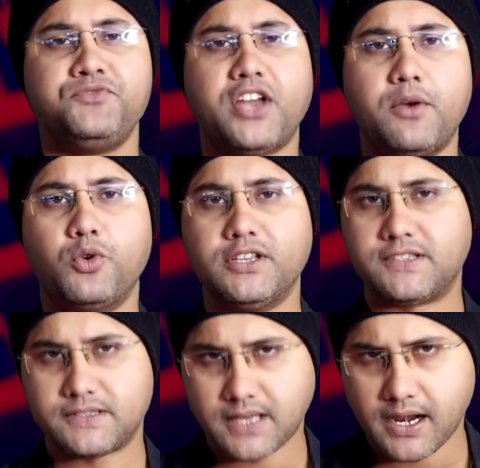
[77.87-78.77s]
चाहे वो एस
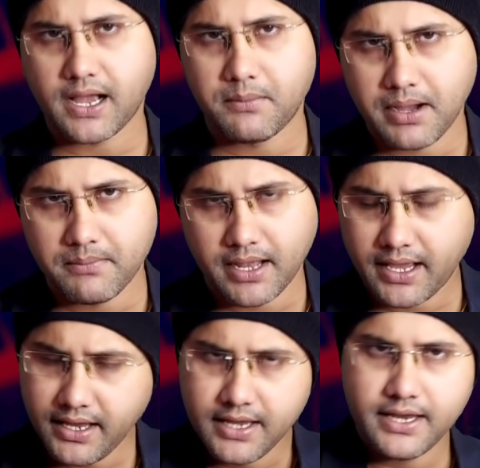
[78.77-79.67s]
का मामला
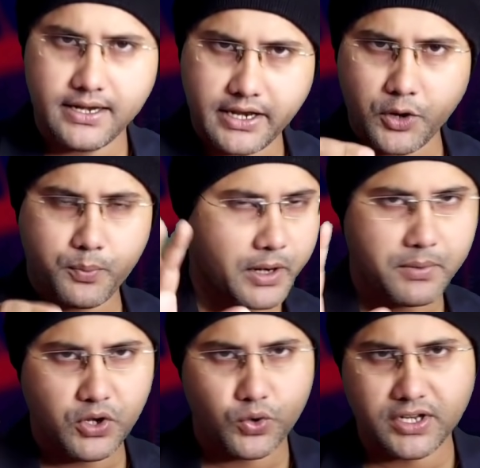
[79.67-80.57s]
है है इनके ऊपर
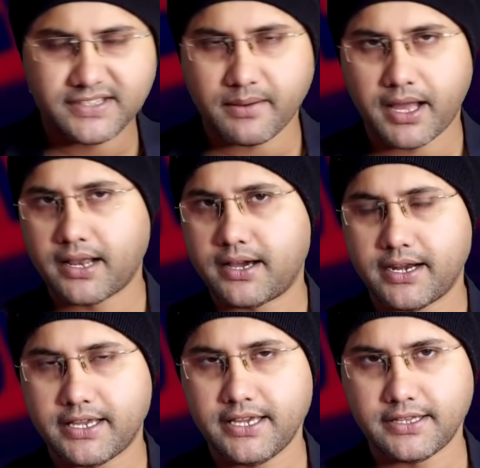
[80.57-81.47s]
भी इन्होंने सवाल खड़े
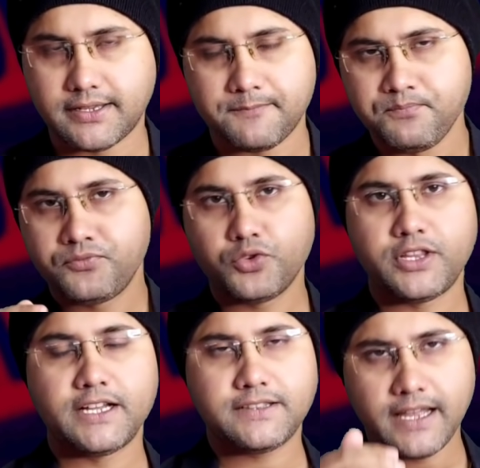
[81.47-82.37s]
किए थे तो
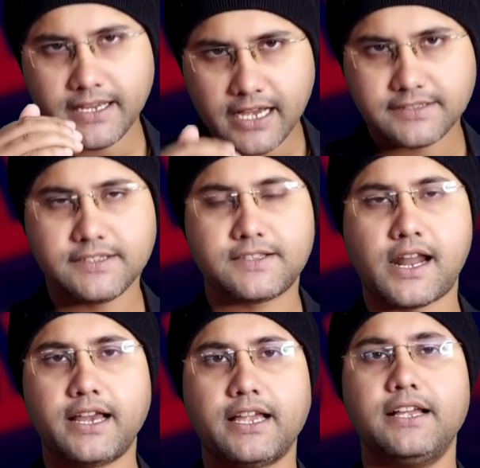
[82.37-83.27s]
देखते हैं कि आशीष
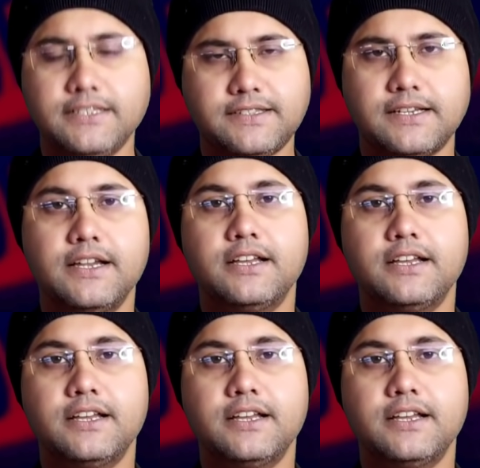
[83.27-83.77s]
राय के इस